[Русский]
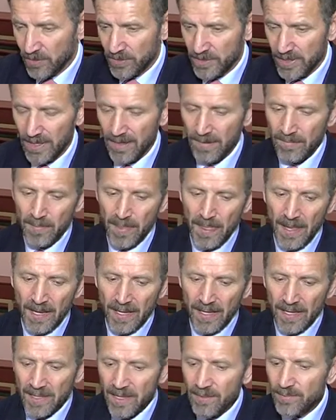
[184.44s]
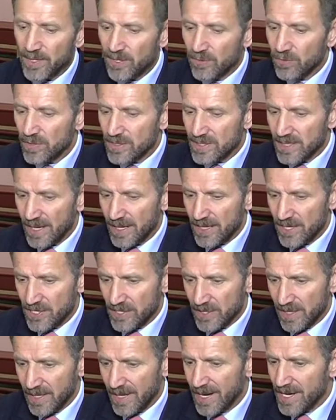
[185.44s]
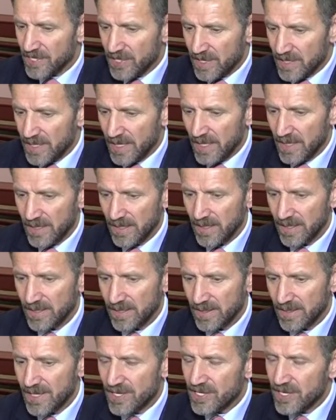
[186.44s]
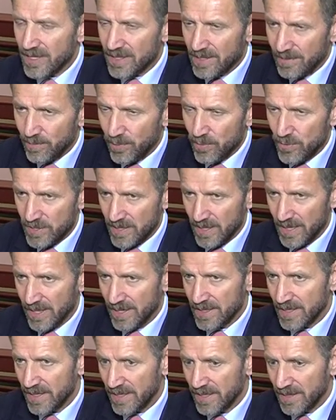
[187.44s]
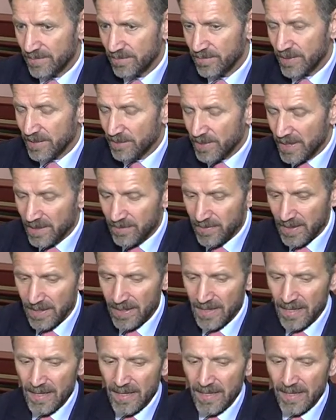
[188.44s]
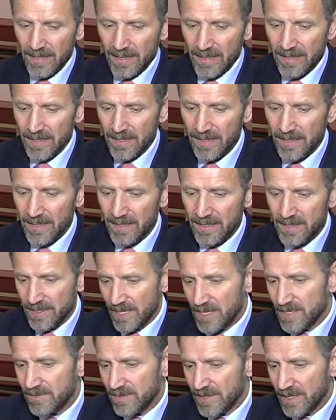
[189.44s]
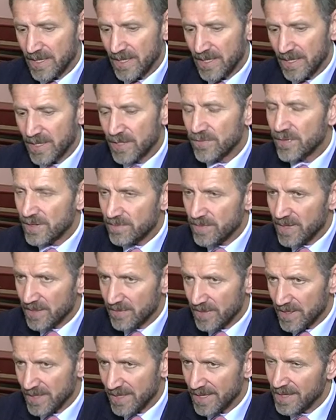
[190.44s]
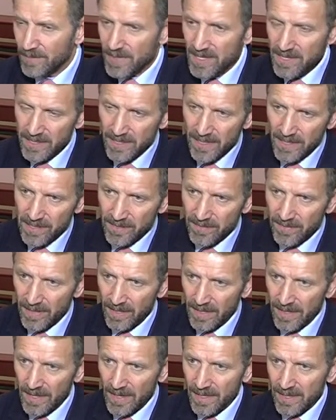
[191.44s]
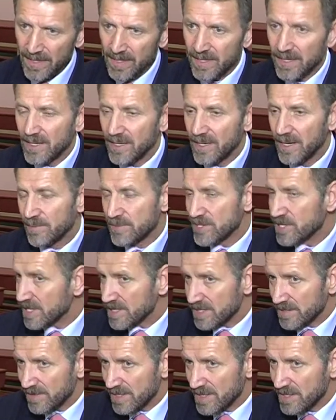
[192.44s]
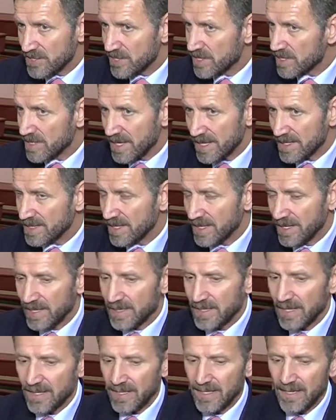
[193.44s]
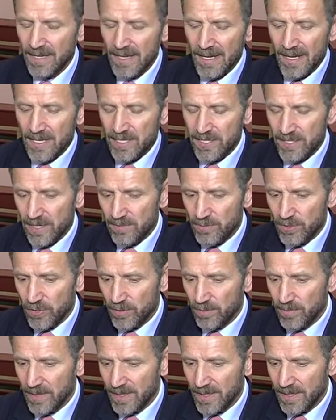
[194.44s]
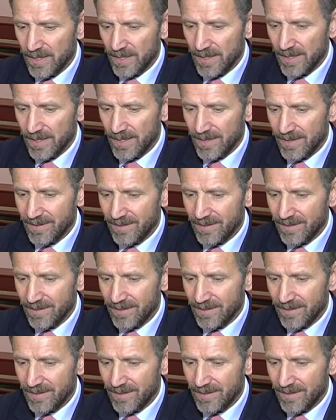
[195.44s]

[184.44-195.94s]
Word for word: болоте. И нам приходится, конечно, каждый день держать на пульсе эти проблемы и, естественно, информировать и министерство, и общественность через разные каналы с тем, чтобы